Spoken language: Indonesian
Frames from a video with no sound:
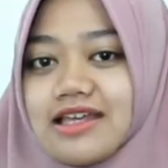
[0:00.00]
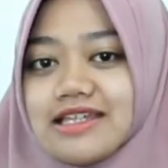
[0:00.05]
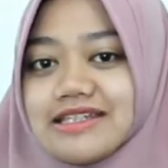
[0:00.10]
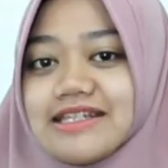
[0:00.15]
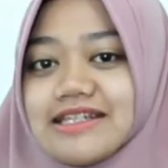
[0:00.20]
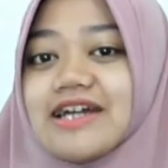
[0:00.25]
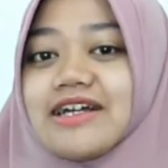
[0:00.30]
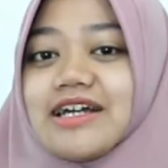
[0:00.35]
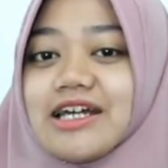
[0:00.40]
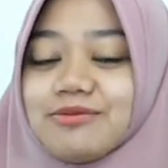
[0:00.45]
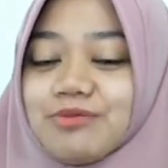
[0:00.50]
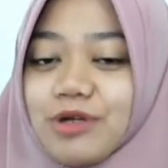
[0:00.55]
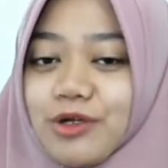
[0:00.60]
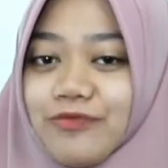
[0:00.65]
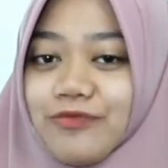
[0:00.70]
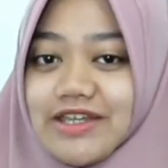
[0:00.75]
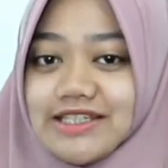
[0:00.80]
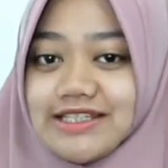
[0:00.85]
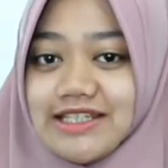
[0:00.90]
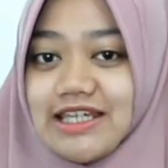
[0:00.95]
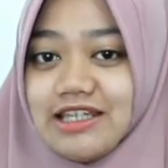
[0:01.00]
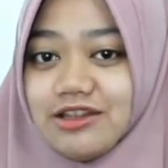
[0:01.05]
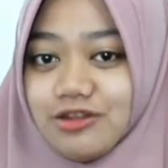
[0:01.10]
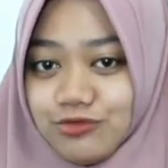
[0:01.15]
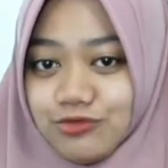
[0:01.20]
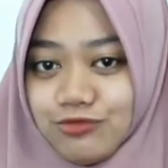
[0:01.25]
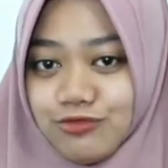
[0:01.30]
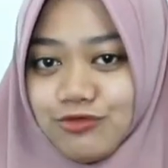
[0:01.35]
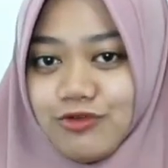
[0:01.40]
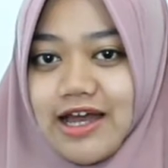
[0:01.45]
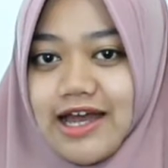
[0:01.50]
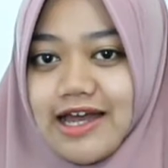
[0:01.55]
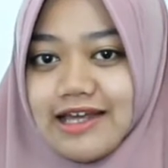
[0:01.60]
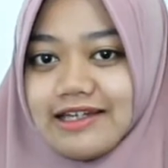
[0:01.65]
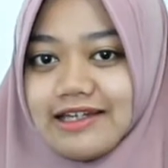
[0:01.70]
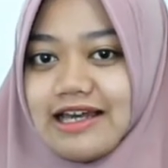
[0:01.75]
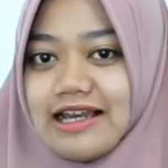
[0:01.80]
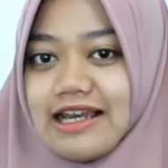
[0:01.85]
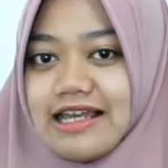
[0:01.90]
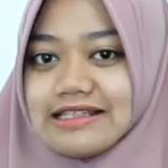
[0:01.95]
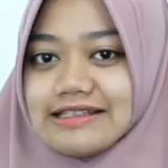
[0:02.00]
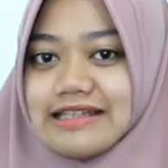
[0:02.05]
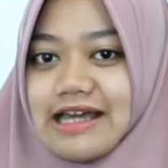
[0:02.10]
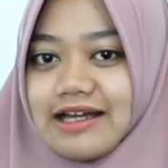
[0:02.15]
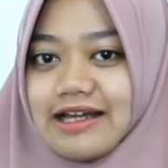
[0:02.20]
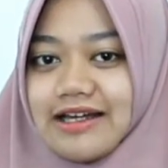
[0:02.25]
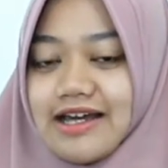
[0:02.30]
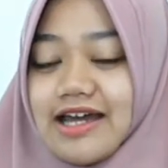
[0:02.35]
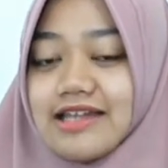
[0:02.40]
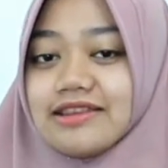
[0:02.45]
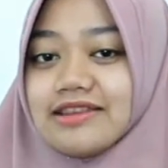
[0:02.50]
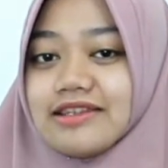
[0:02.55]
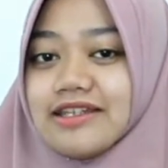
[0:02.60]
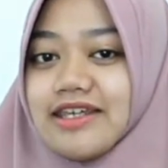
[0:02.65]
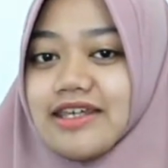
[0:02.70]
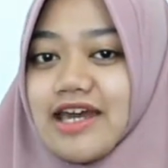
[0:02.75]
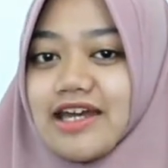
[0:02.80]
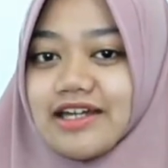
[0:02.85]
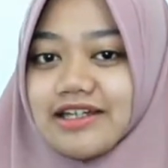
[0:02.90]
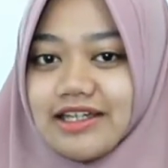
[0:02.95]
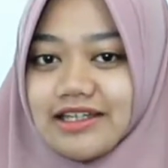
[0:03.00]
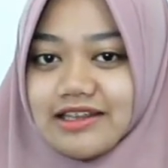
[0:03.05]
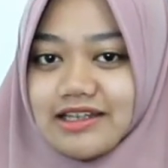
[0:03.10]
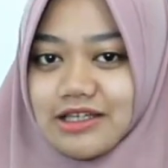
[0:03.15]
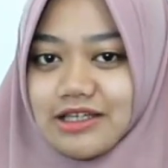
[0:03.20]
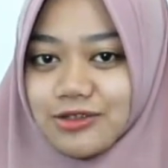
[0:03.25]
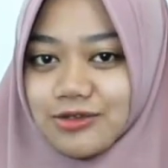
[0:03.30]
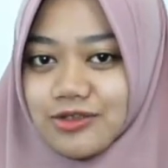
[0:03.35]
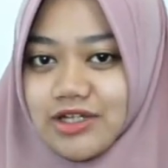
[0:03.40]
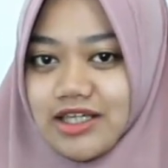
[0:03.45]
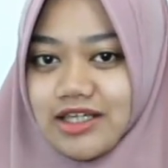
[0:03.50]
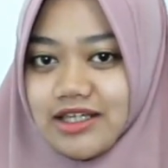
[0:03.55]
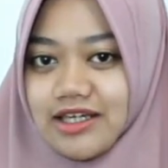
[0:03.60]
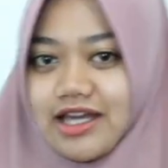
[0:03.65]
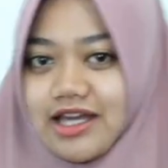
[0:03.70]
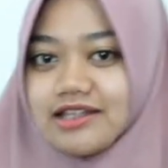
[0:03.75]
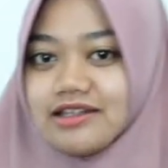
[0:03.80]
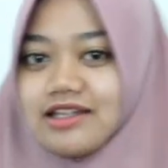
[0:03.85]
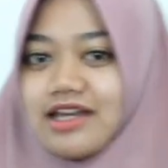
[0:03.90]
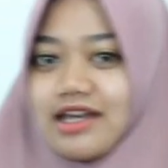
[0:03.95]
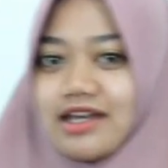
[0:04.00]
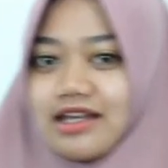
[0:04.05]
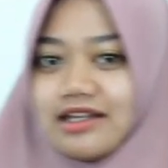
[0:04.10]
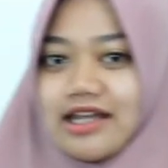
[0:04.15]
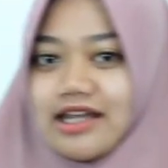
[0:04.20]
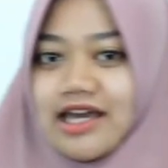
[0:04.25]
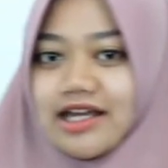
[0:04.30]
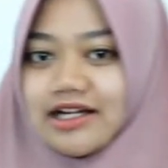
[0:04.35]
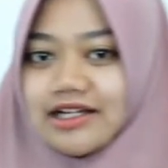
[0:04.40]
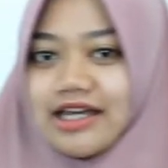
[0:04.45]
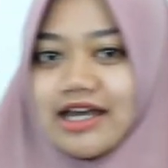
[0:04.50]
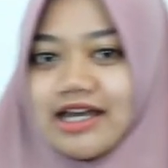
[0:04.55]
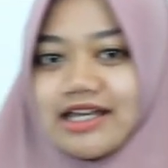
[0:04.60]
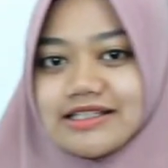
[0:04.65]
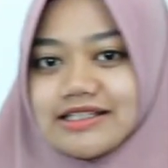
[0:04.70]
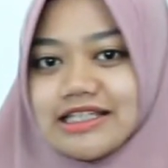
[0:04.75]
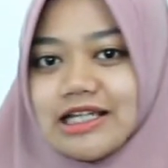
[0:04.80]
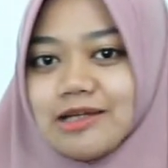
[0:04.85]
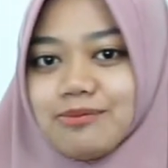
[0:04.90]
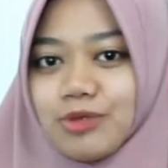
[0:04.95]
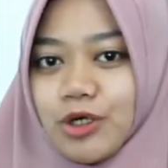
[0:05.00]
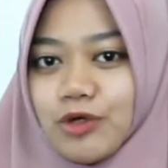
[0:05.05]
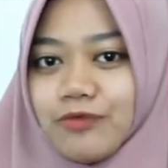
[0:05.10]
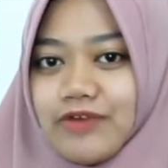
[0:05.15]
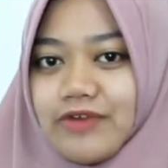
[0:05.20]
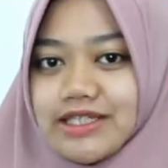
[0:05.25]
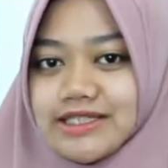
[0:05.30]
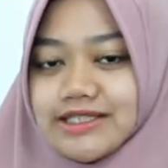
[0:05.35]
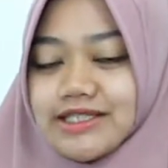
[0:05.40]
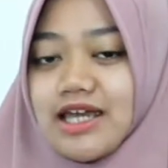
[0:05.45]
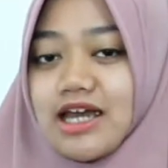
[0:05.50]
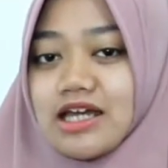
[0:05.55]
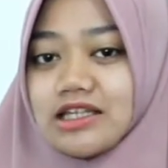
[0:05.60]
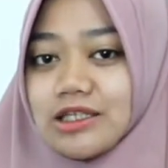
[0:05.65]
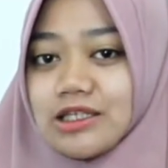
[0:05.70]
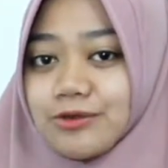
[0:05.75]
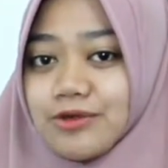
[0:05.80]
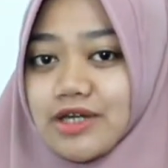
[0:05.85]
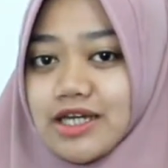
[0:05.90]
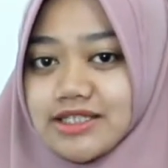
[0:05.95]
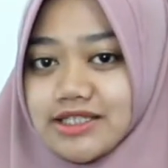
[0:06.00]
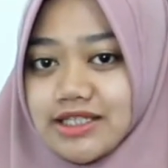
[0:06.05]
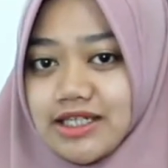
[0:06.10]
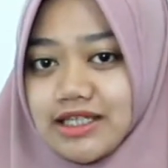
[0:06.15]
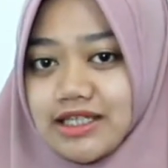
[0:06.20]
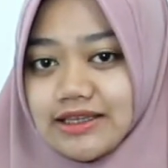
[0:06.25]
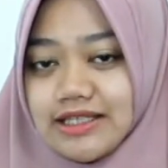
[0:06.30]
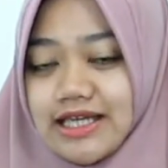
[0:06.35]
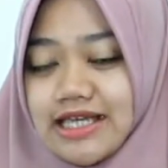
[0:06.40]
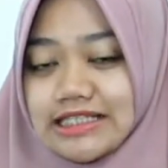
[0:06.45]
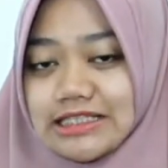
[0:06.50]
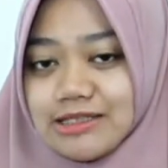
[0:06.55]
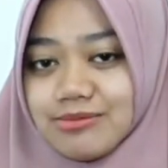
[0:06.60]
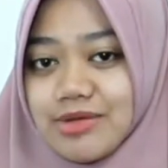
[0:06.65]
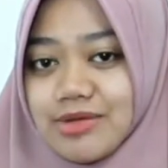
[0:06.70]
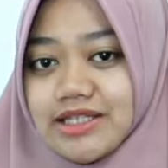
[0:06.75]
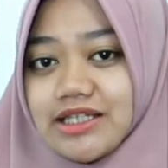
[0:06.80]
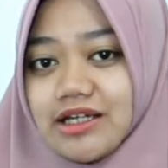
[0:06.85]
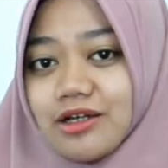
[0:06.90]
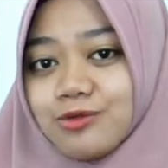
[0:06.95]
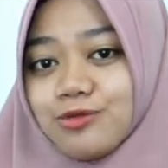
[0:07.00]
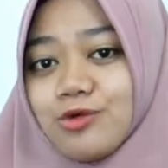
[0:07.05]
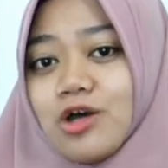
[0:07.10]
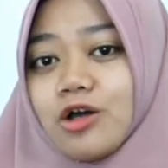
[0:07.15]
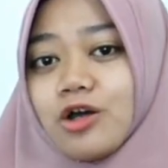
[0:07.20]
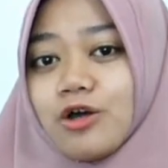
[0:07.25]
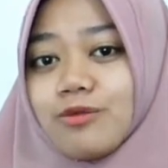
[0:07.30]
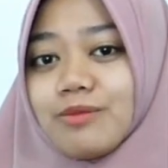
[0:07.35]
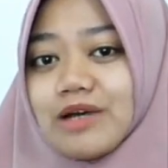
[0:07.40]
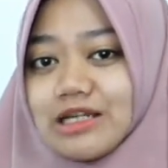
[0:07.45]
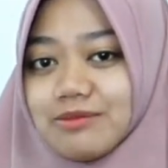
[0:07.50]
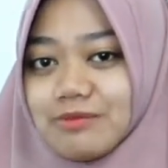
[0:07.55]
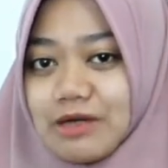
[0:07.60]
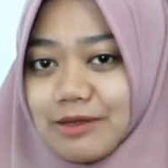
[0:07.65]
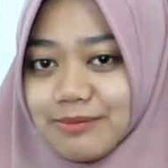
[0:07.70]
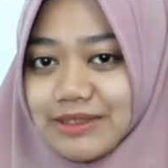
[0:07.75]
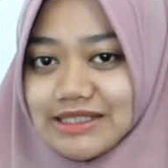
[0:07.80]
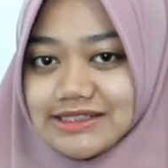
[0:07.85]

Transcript: Zakat profesi itu adalah zakat yang kita tunaikan dari hasil profesi atau gaji kita sebanyak 2,5%